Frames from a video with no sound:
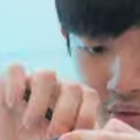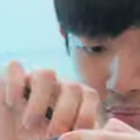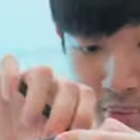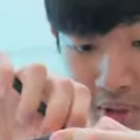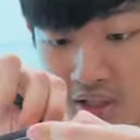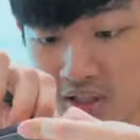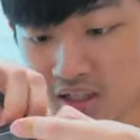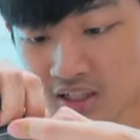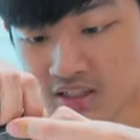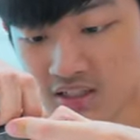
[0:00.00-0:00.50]
这
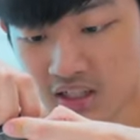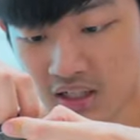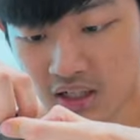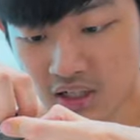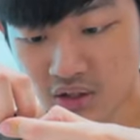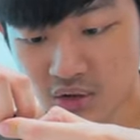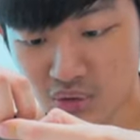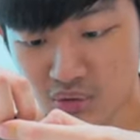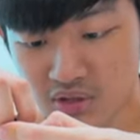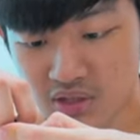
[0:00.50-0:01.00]
边看起
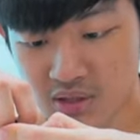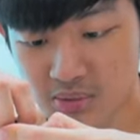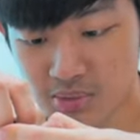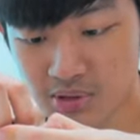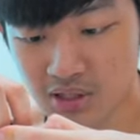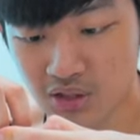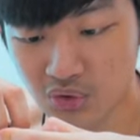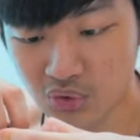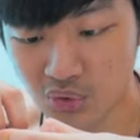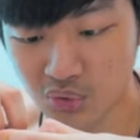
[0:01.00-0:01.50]
来东西比
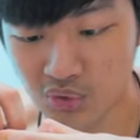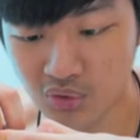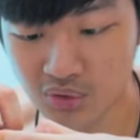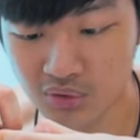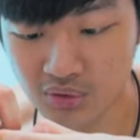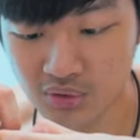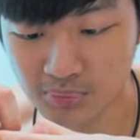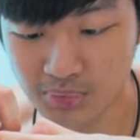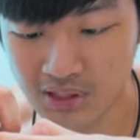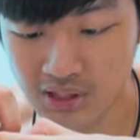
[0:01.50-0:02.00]
较
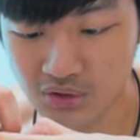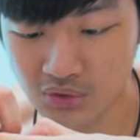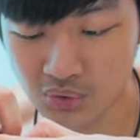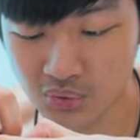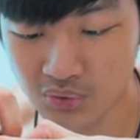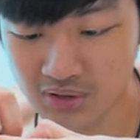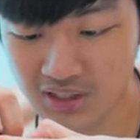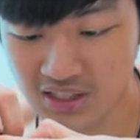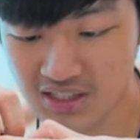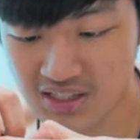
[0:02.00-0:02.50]
多，比较
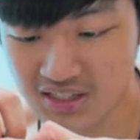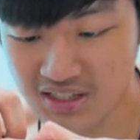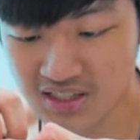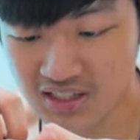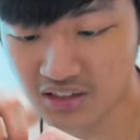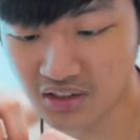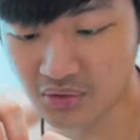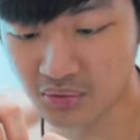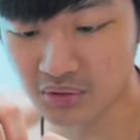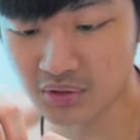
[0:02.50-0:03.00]
多电
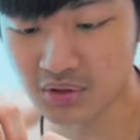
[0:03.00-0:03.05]
线，因